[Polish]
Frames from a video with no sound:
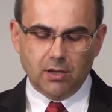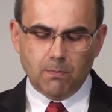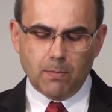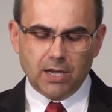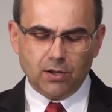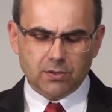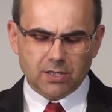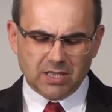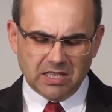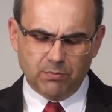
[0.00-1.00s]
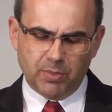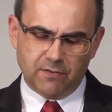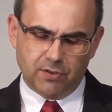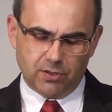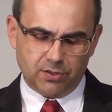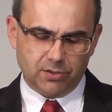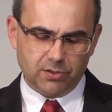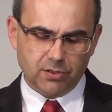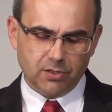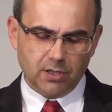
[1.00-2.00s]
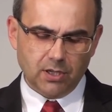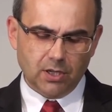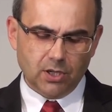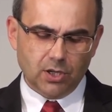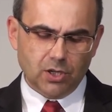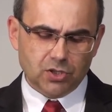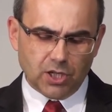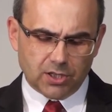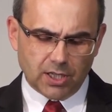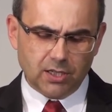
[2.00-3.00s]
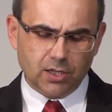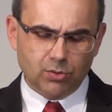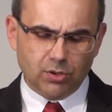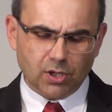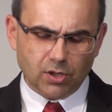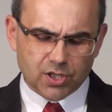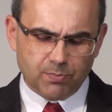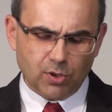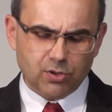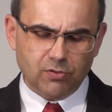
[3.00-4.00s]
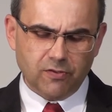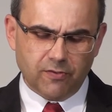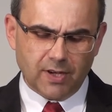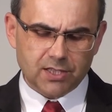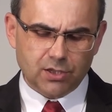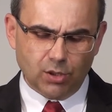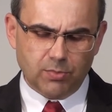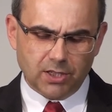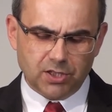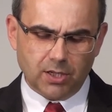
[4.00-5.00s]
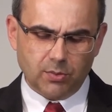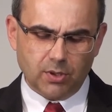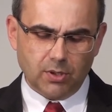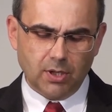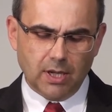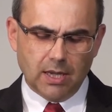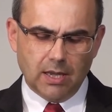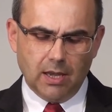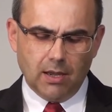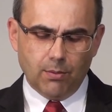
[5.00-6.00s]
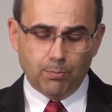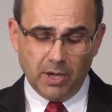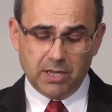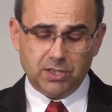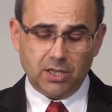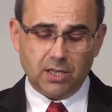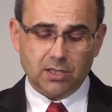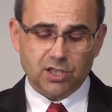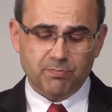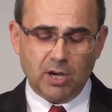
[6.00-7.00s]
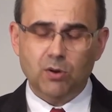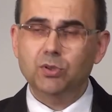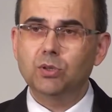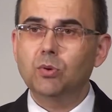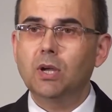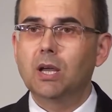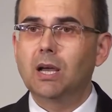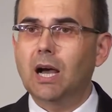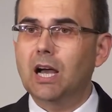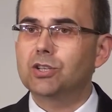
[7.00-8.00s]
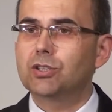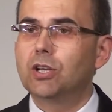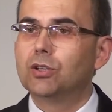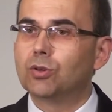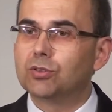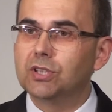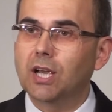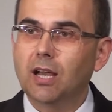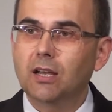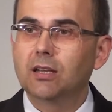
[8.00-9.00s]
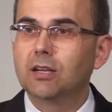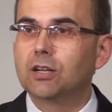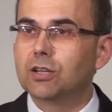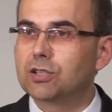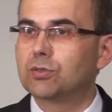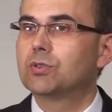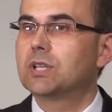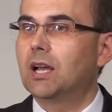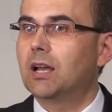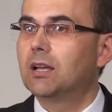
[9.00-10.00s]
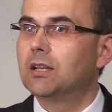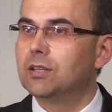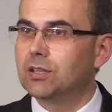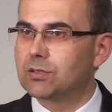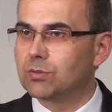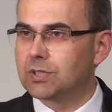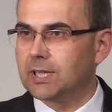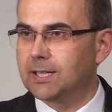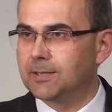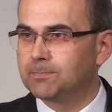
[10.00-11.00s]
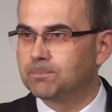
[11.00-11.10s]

mając tę pewność, że ten, który rozpoczął w Was dobre dzieło, będzie je też pełnił aż do dnia Chrystusa Jezusa.